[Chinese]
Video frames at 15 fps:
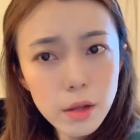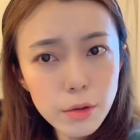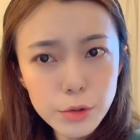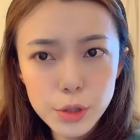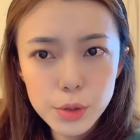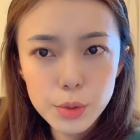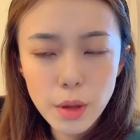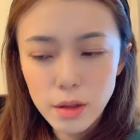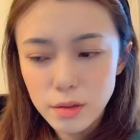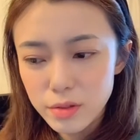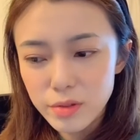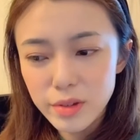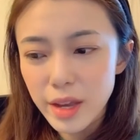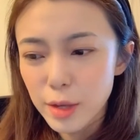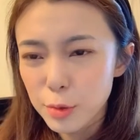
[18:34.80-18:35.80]
六十岁，
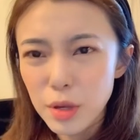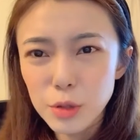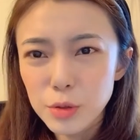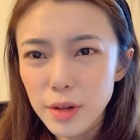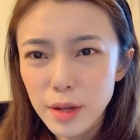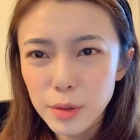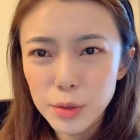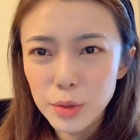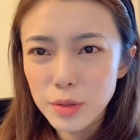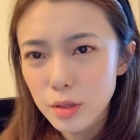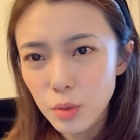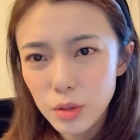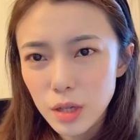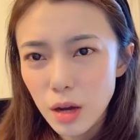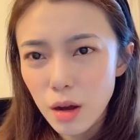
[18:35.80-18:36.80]
你就可以算出来退休
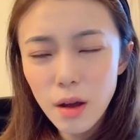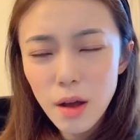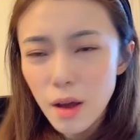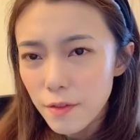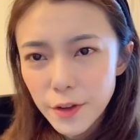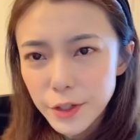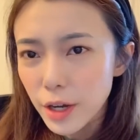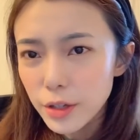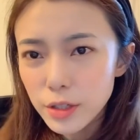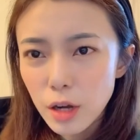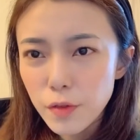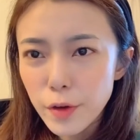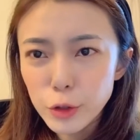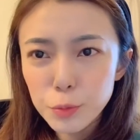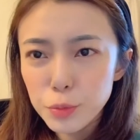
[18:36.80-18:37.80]
金多少，非常
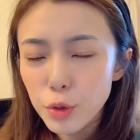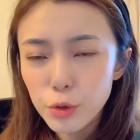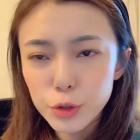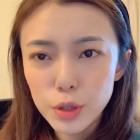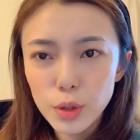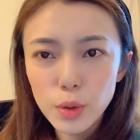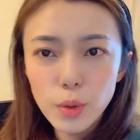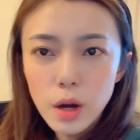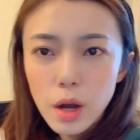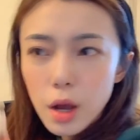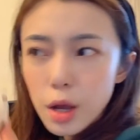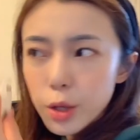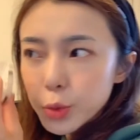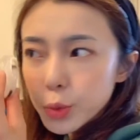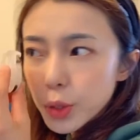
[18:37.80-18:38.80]
少，完全不够生活。
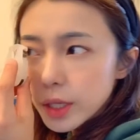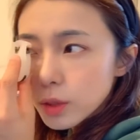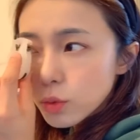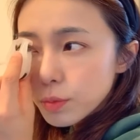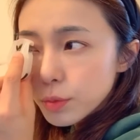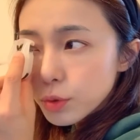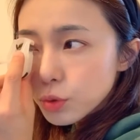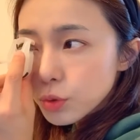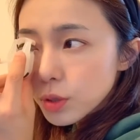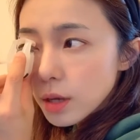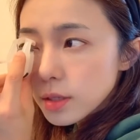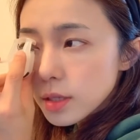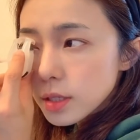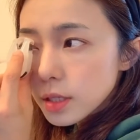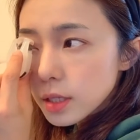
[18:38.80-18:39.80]
所以呢，我们需
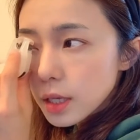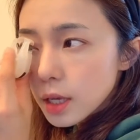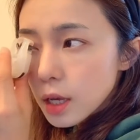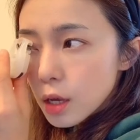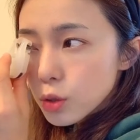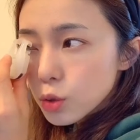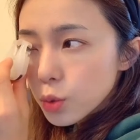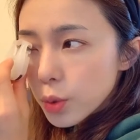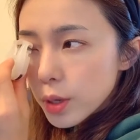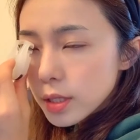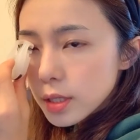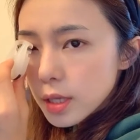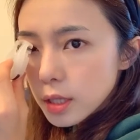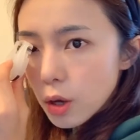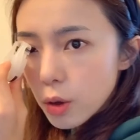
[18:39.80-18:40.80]
要自己做一
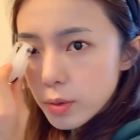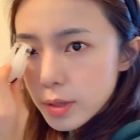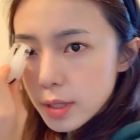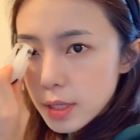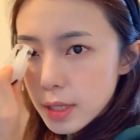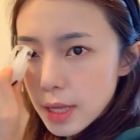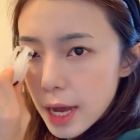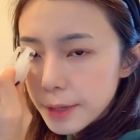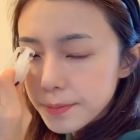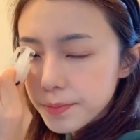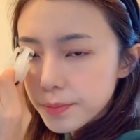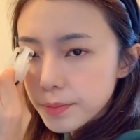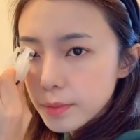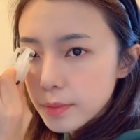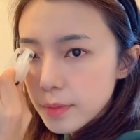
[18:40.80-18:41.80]
些投资啊，
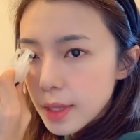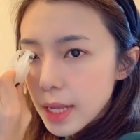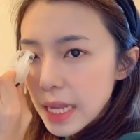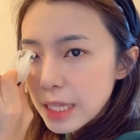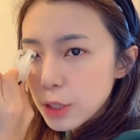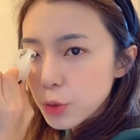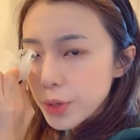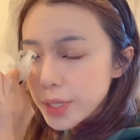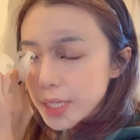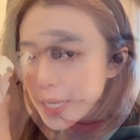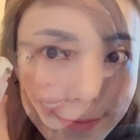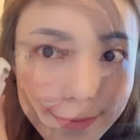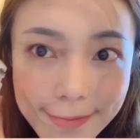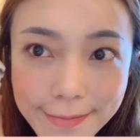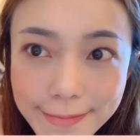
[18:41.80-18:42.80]
做一
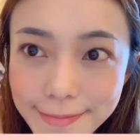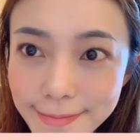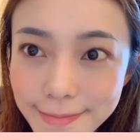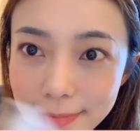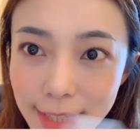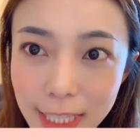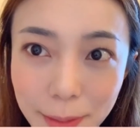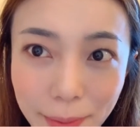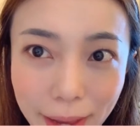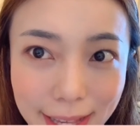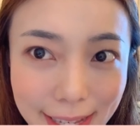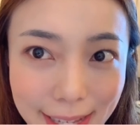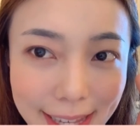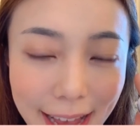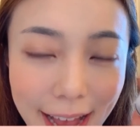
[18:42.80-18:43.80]
些理财。嗯，这边已
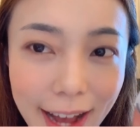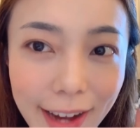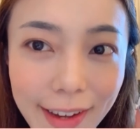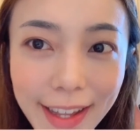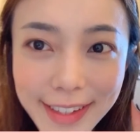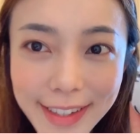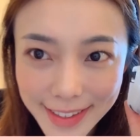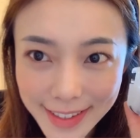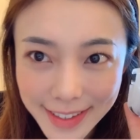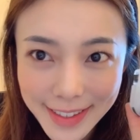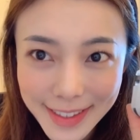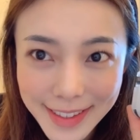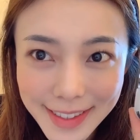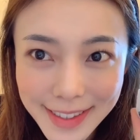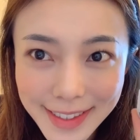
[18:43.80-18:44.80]
经夹好了。
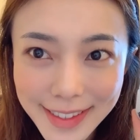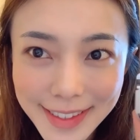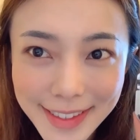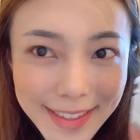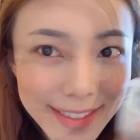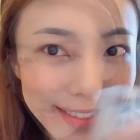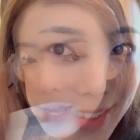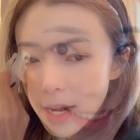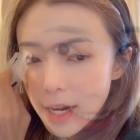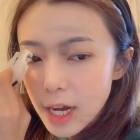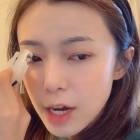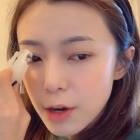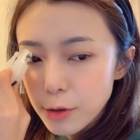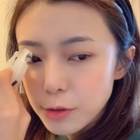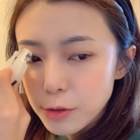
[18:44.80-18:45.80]

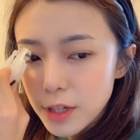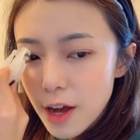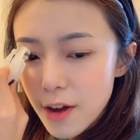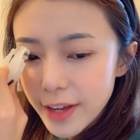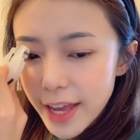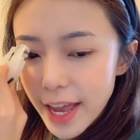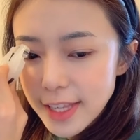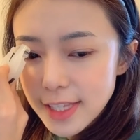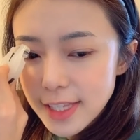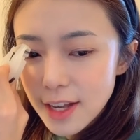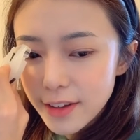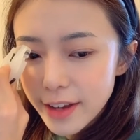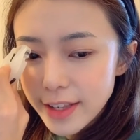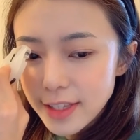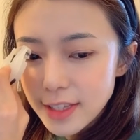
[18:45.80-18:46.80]
我觉得好开心，
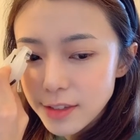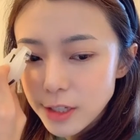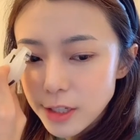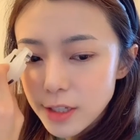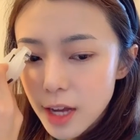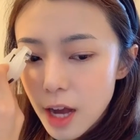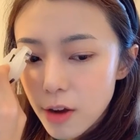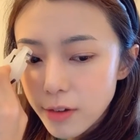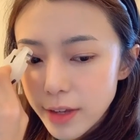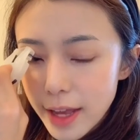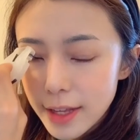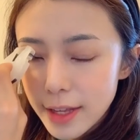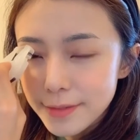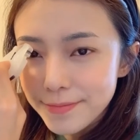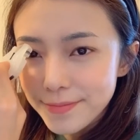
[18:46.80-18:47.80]
好开心！真的好感
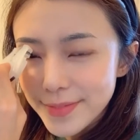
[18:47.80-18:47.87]
恩，